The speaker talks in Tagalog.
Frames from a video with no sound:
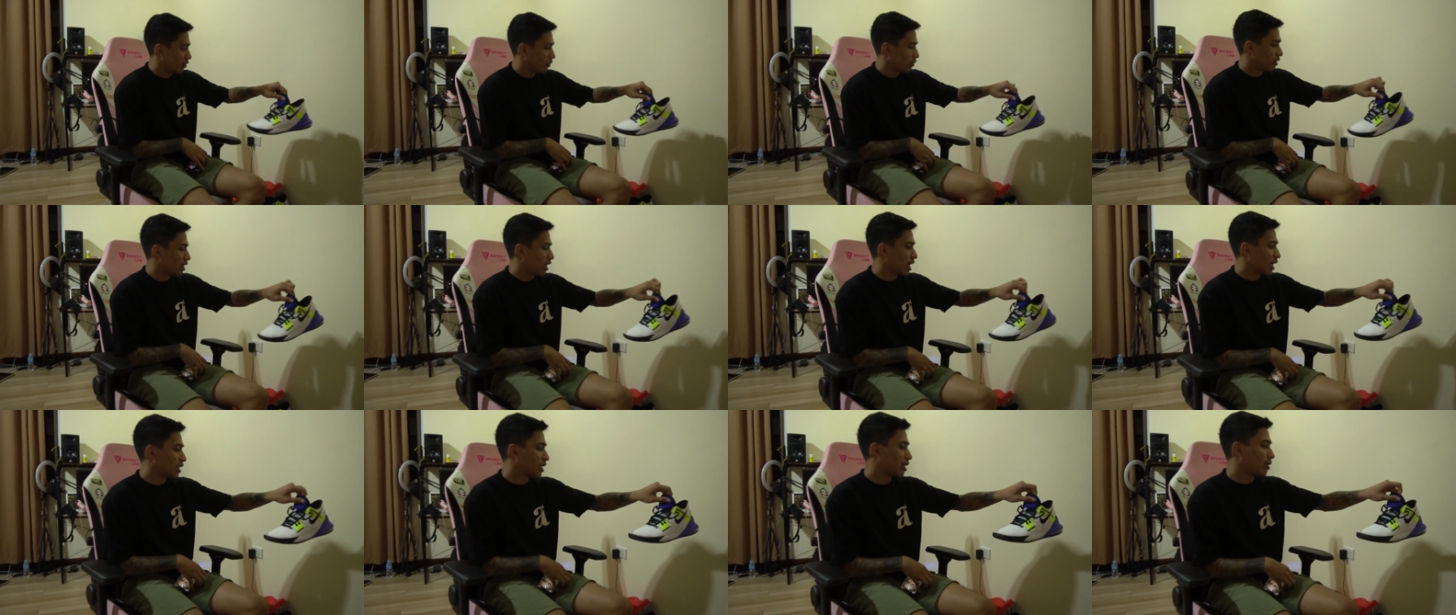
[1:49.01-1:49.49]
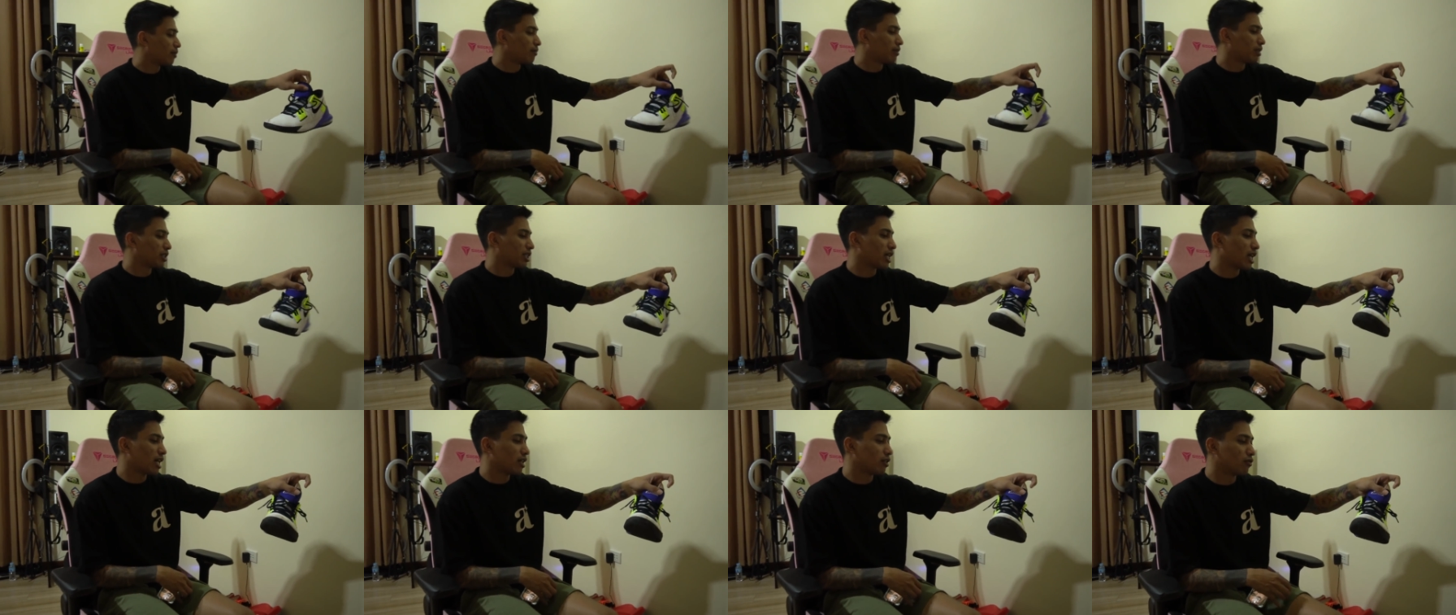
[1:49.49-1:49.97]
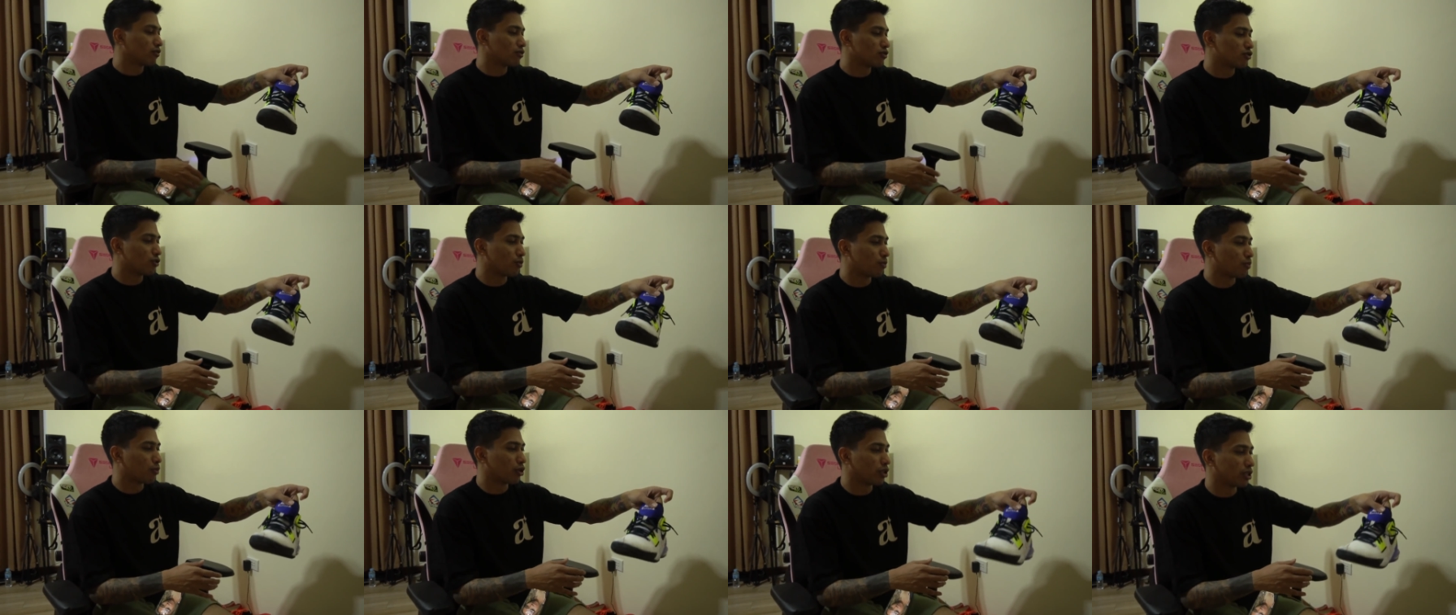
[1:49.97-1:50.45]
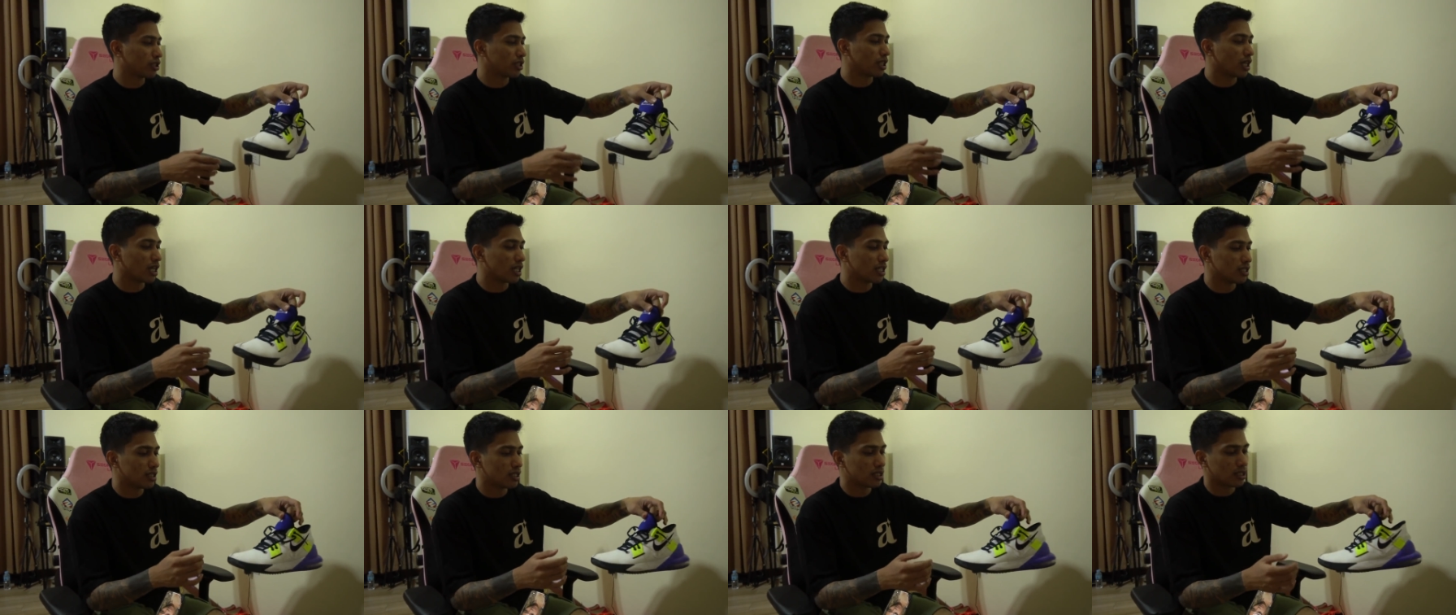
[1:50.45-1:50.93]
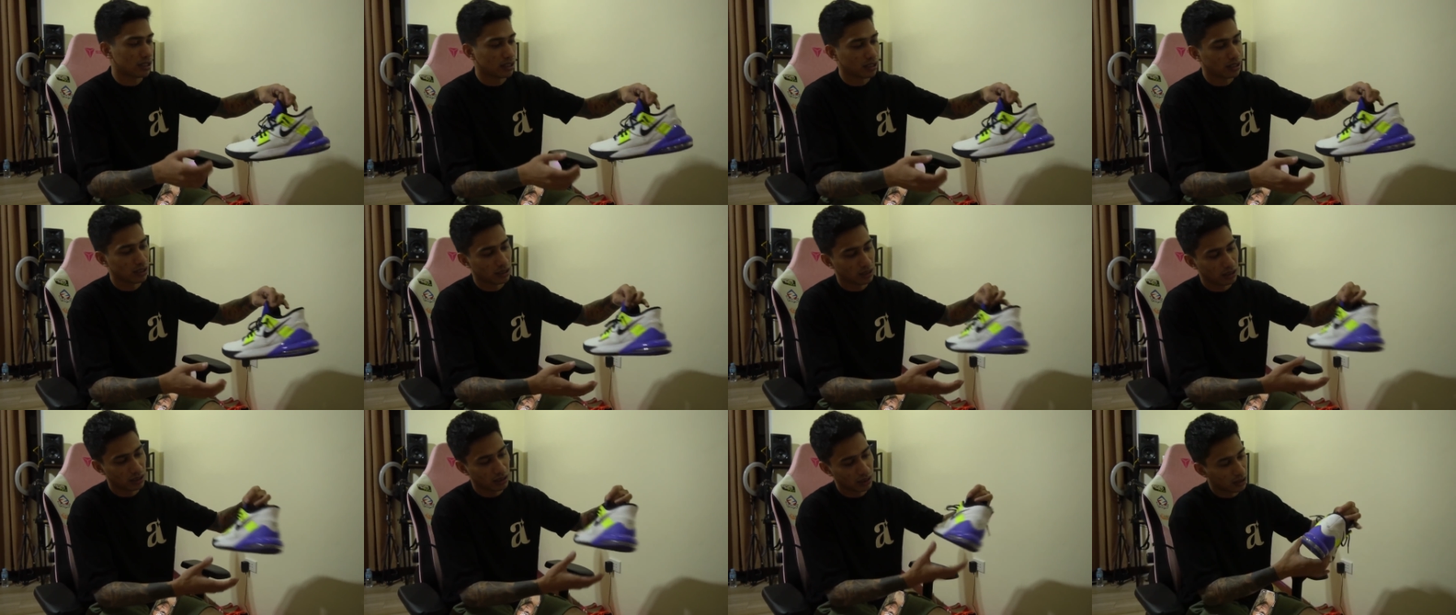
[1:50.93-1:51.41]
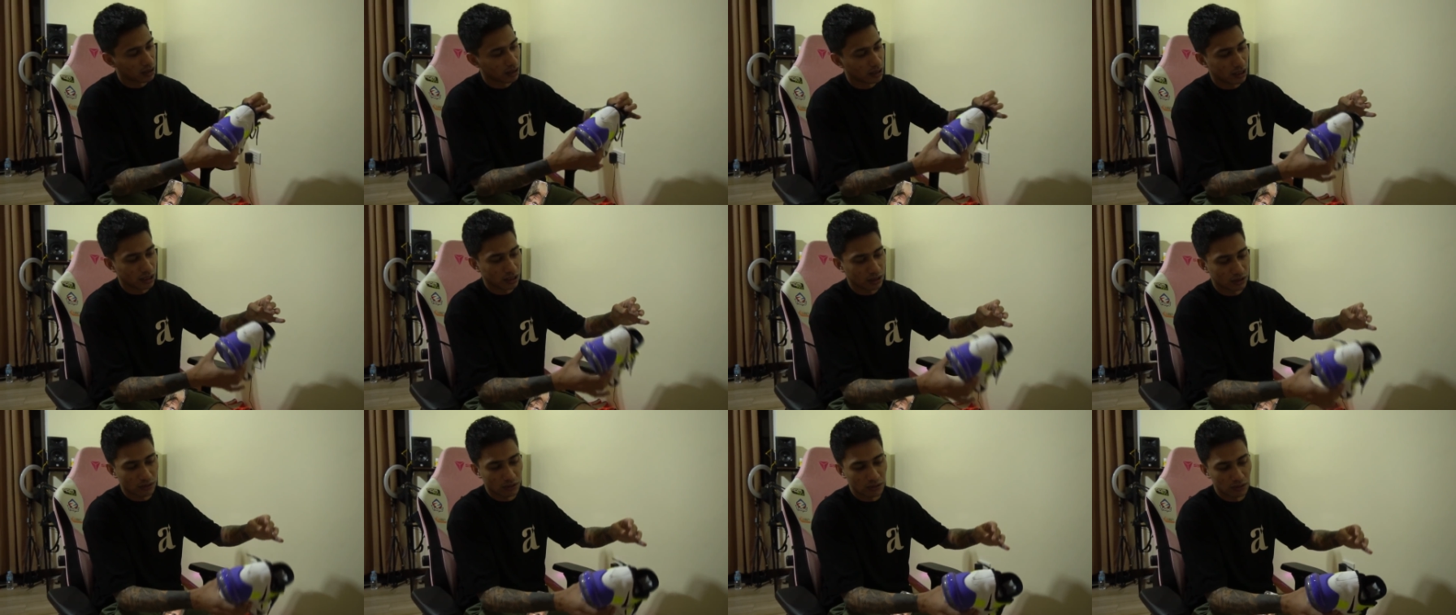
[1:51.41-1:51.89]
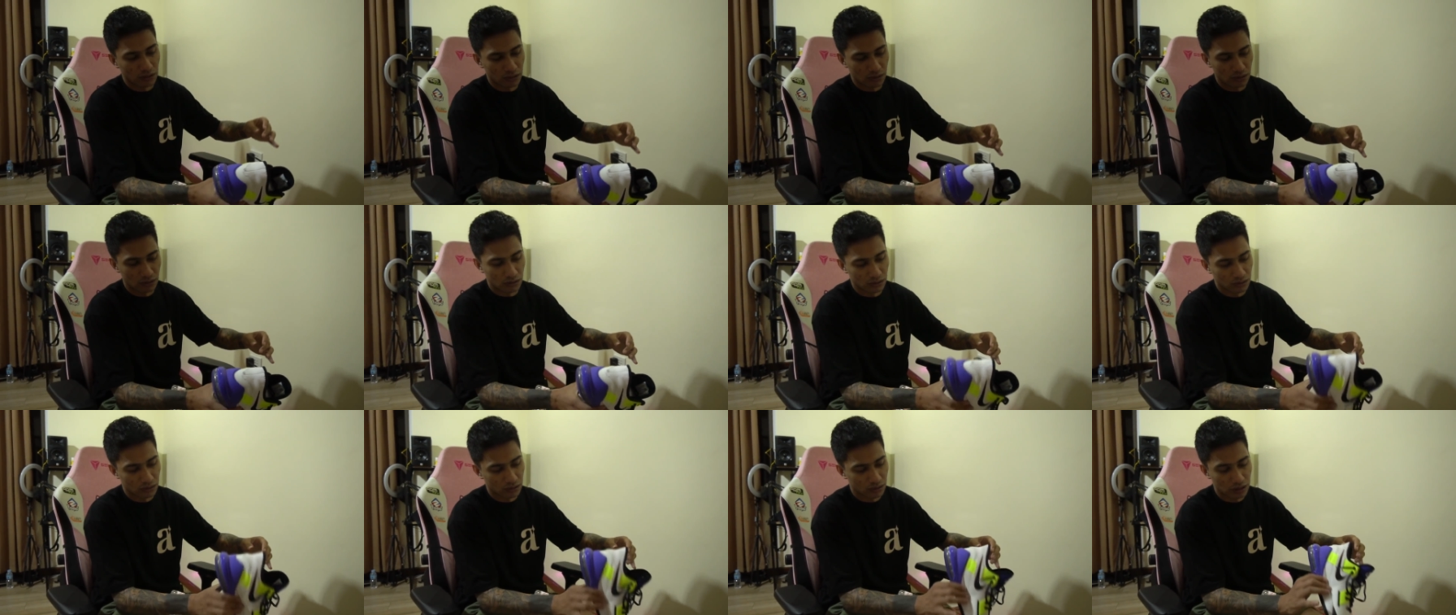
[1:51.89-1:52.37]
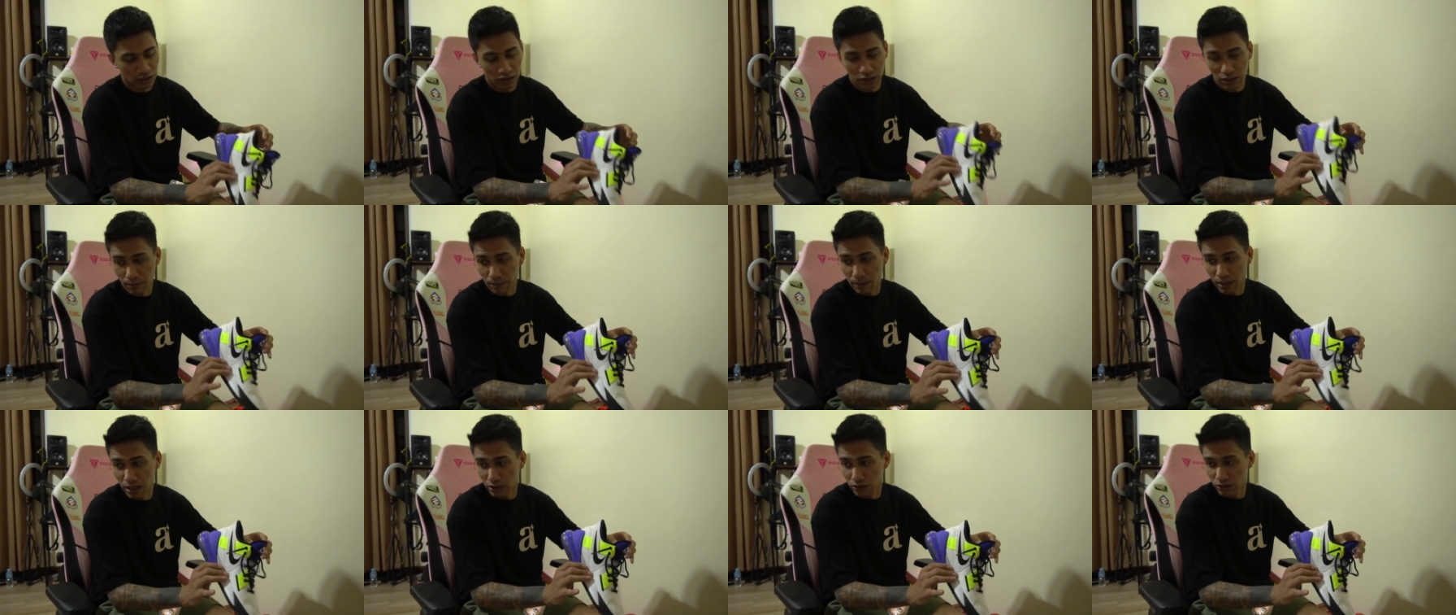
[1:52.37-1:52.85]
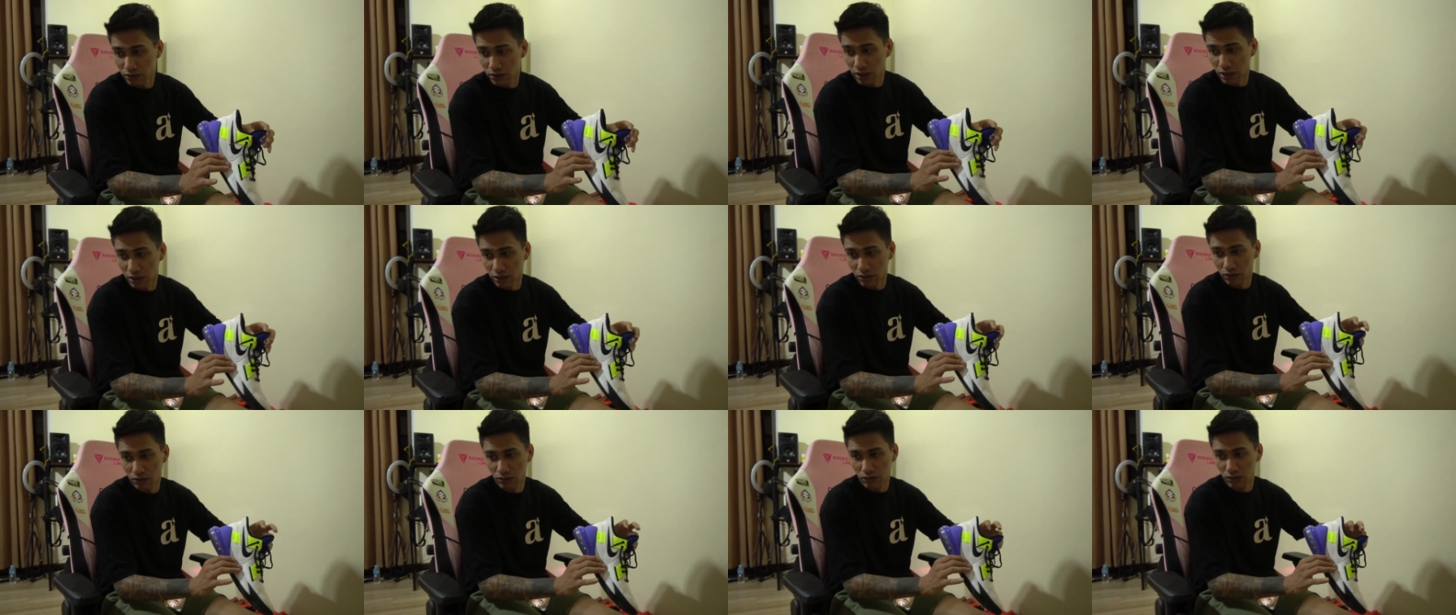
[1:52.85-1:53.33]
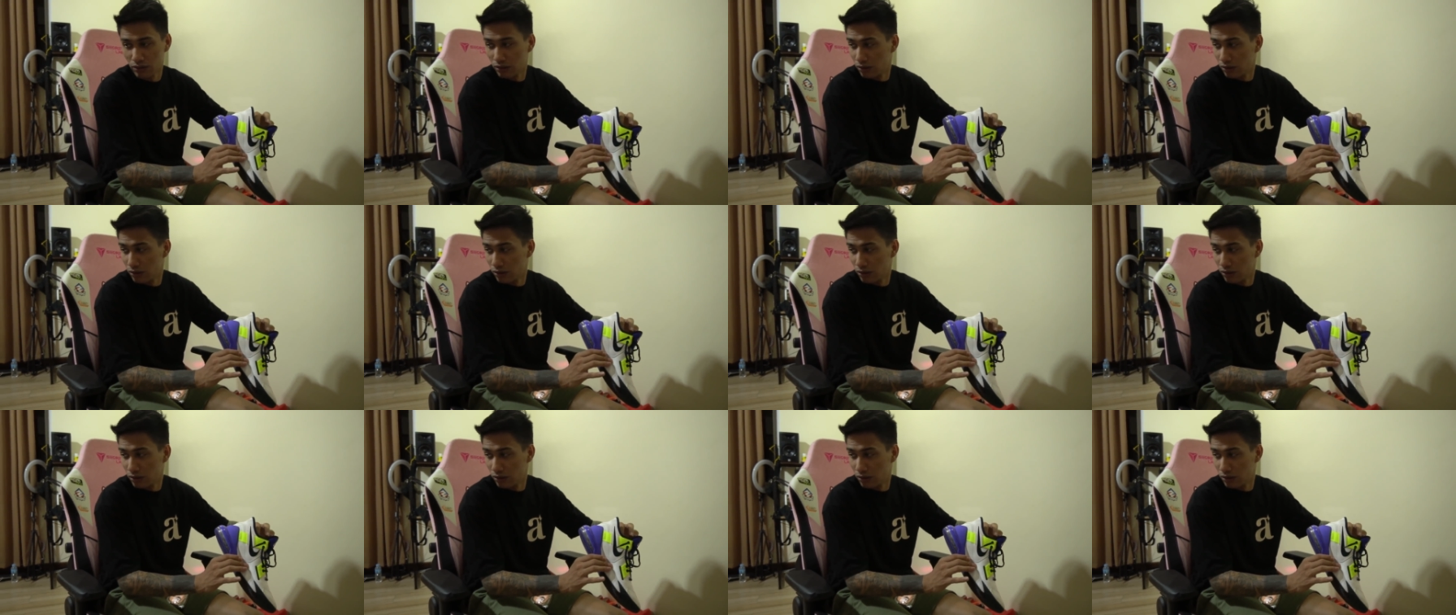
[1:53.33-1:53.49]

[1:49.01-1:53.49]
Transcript: Wala siyang masyadong support guys dito sa sapatos na to.